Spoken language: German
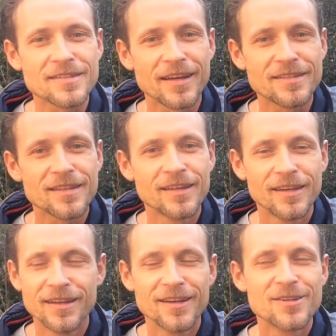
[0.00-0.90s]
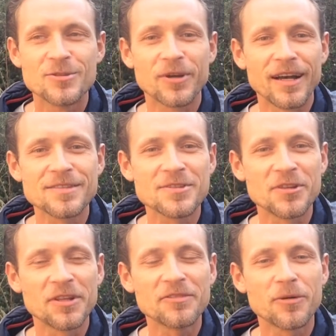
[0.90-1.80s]
Das heißt, so ganz ist
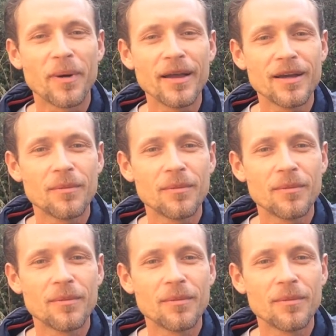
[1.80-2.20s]
noch nicht vorbei,